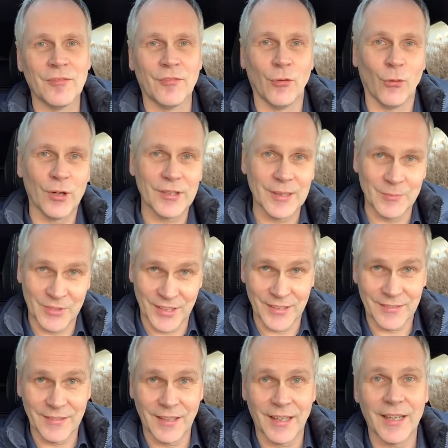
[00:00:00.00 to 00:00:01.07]
vor dem
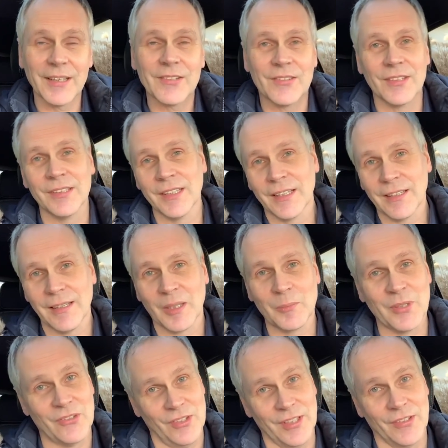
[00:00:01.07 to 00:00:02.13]
Tesla 18 Jahre lang
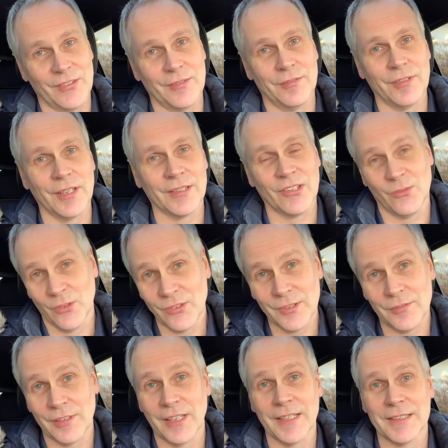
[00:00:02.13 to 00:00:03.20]
Mercedes gefahren. Das wisst ihr
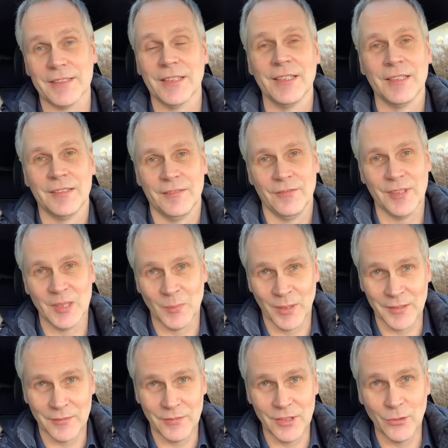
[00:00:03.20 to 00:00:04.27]
vielleicht, wenn ihr
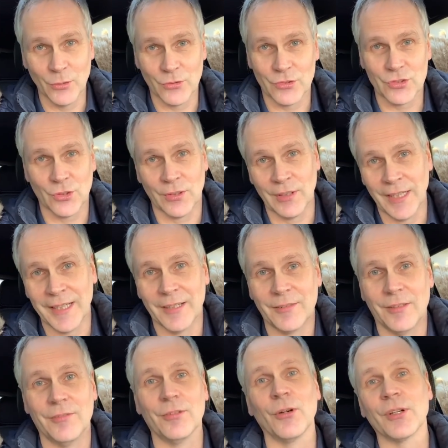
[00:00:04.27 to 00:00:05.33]
meine Videos schon länger
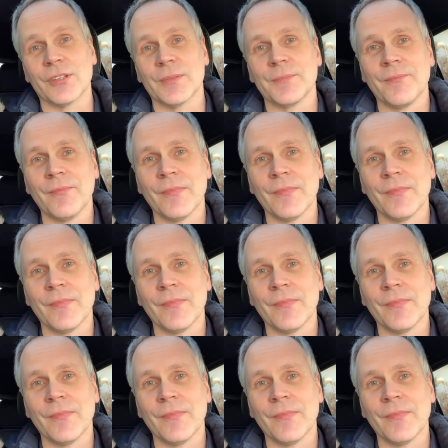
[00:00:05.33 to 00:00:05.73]
verfolgt.